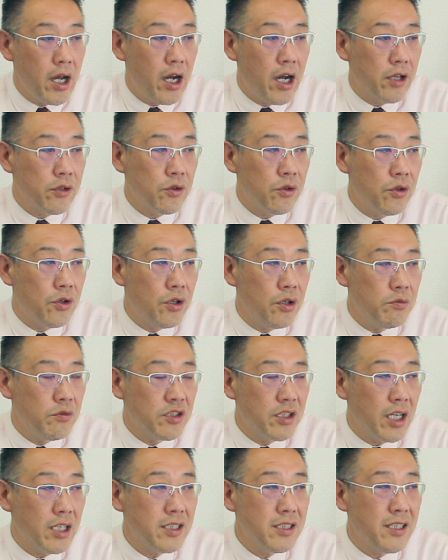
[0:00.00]
あの
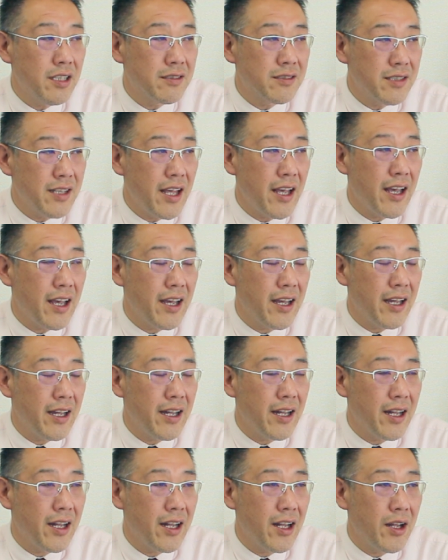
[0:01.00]
昔ですね、
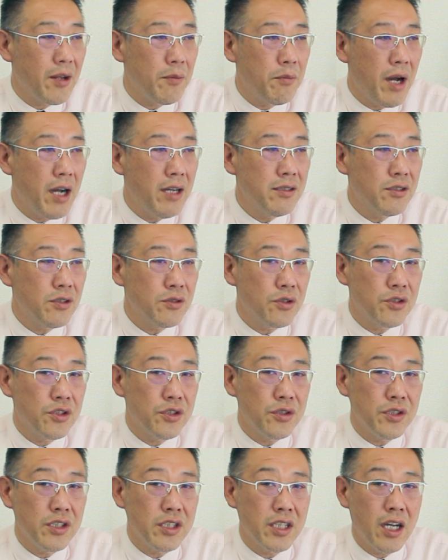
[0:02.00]
えー、マンションの
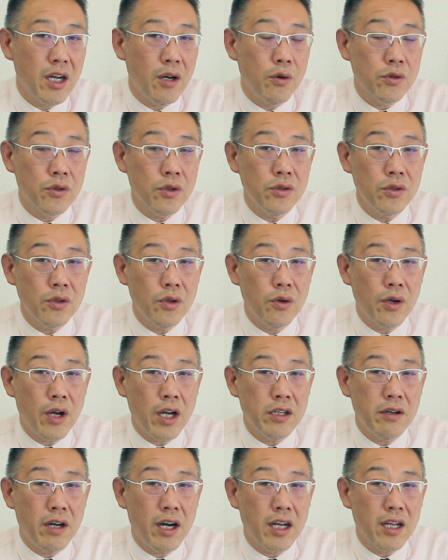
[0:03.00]
住人がほとんどお
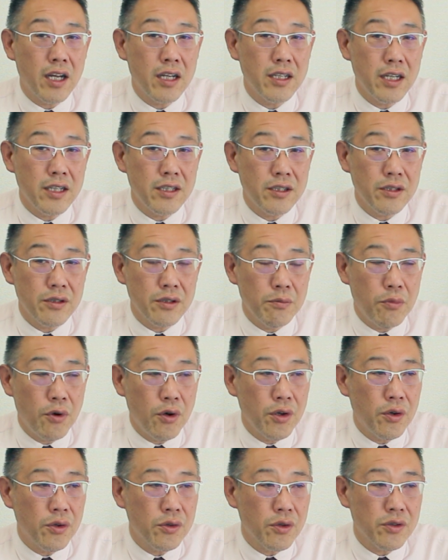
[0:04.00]
金を払わないっていう
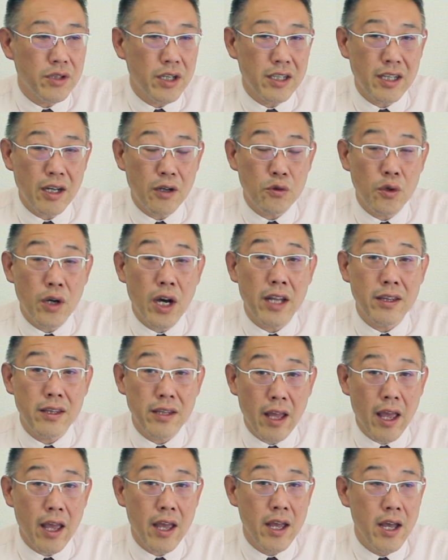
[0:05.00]
ボイコットされたことがあっ
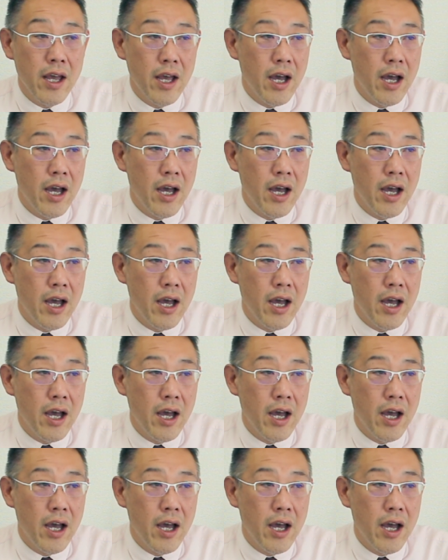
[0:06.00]
て、